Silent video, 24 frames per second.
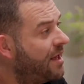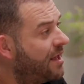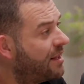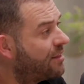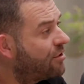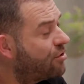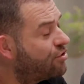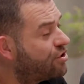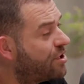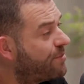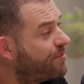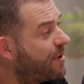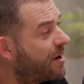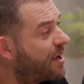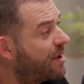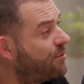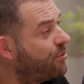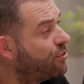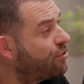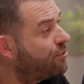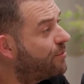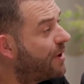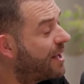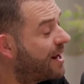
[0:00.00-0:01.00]
Então eu já paguei
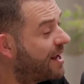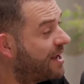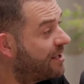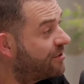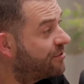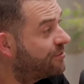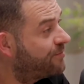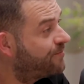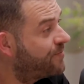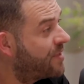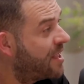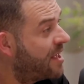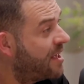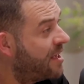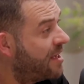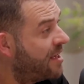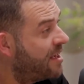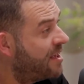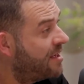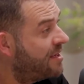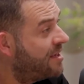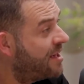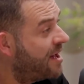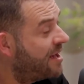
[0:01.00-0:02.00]
muito barato.
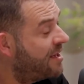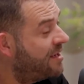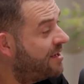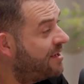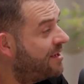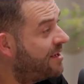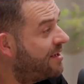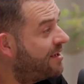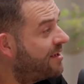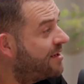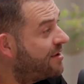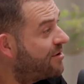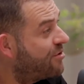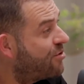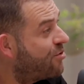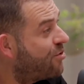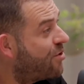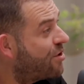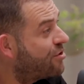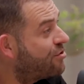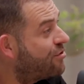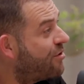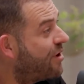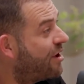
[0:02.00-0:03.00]
E aí,
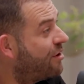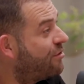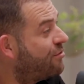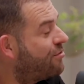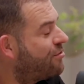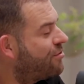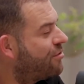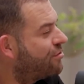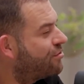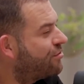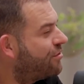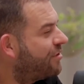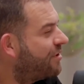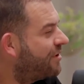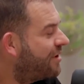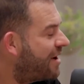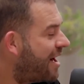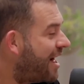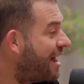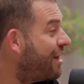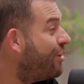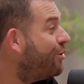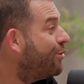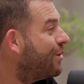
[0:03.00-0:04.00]
quando eu alugo, eu estou
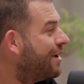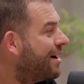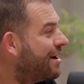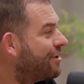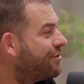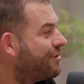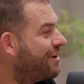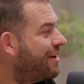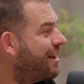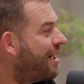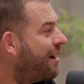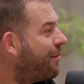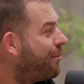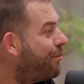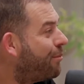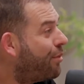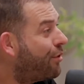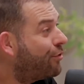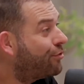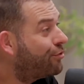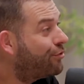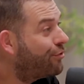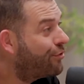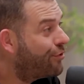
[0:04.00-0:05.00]
alugando ele a
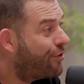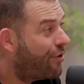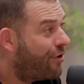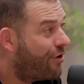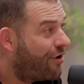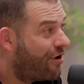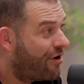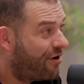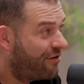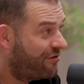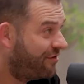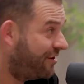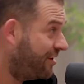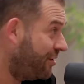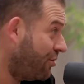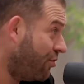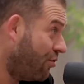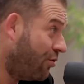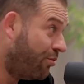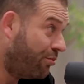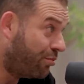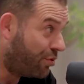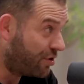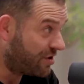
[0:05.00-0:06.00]
0,9,
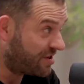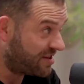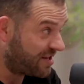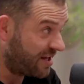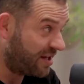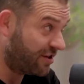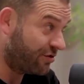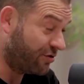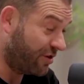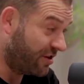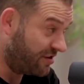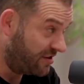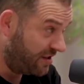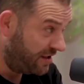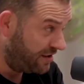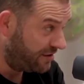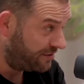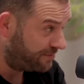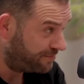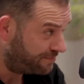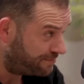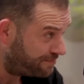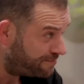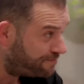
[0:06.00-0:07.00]
1% Nossa, às
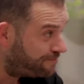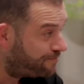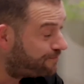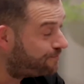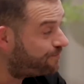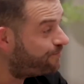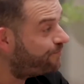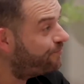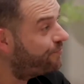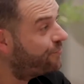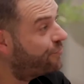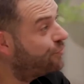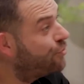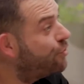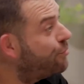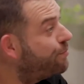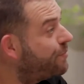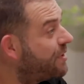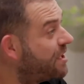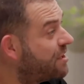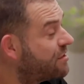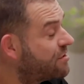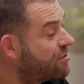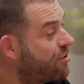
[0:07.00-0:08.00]
vezes. Que delícia. Do
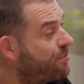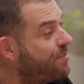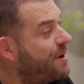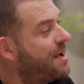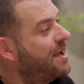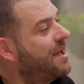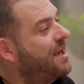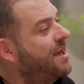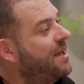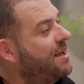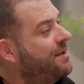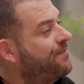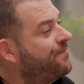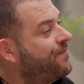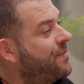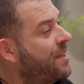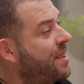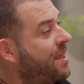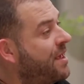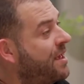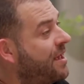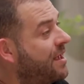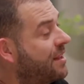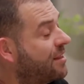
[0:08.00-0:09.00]
preço que eu paguei.
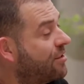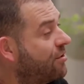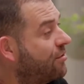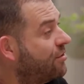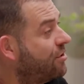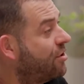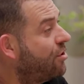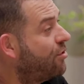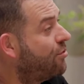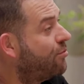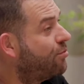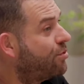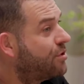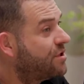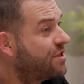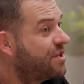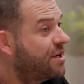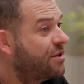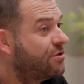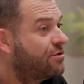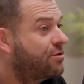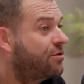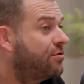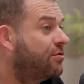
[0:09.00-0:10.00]
Então eu tenho
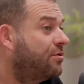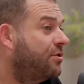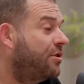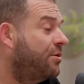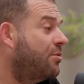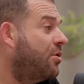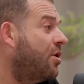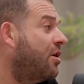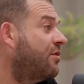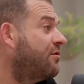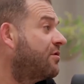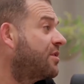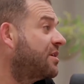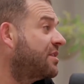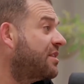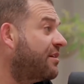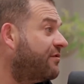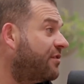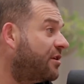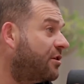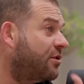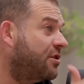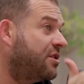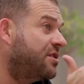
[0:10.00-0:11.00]
1% no imóvel que
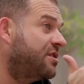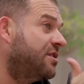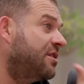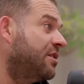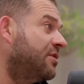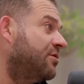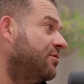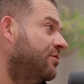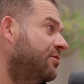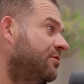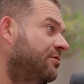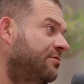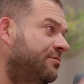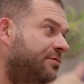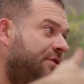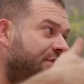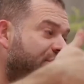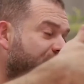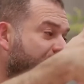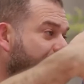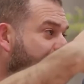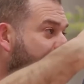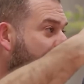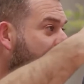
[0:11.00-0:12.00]
está valorizando
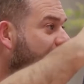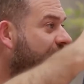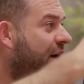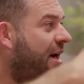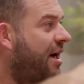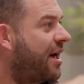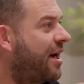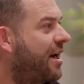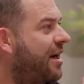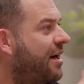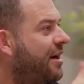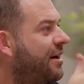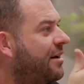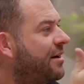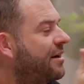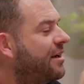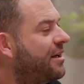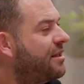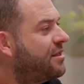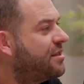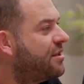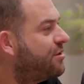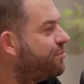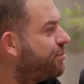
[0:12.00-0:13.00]
IGPE,
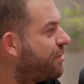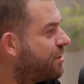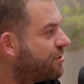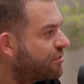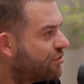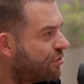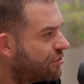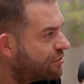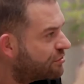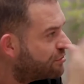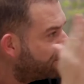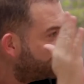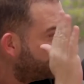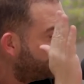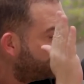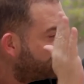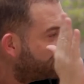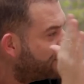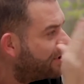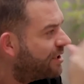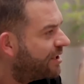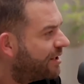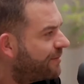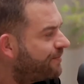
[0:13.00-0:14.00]
índice de preço
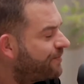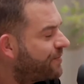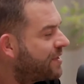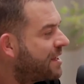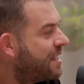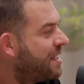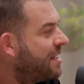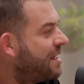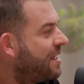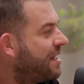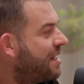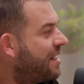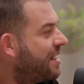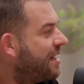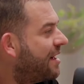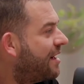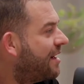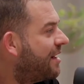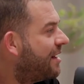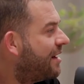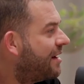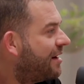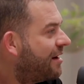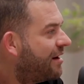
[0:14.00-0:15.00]
consumidor, né?
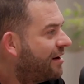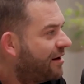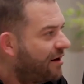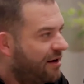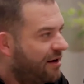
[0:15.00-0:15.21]
É,